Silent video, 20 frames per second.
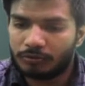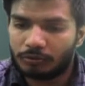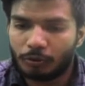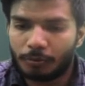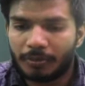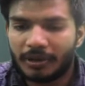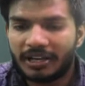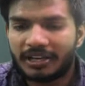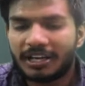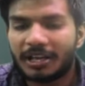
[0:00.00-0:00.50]

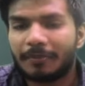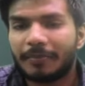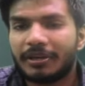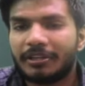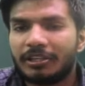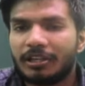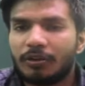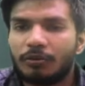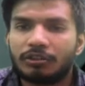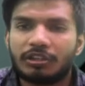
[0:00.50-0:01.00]
को पढ़ना
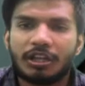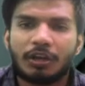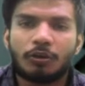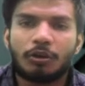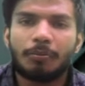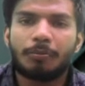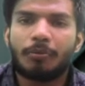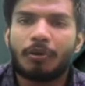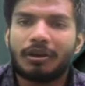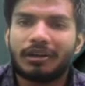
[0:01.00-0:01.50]
पाइए उतना
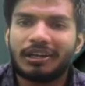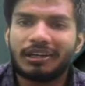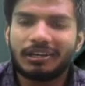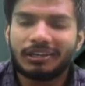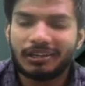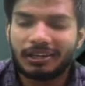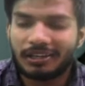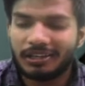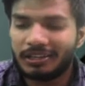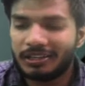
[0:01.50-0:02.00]
कोई
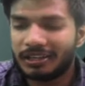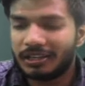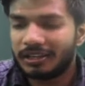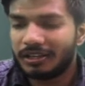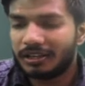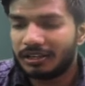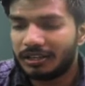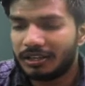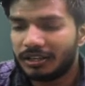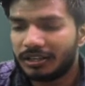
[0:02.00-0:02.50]
इंपॉर्टेंट नहीं
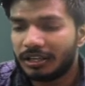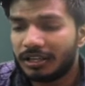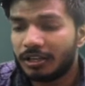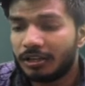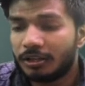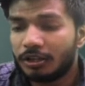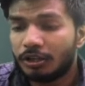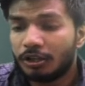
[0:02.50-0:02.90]
है ठीक है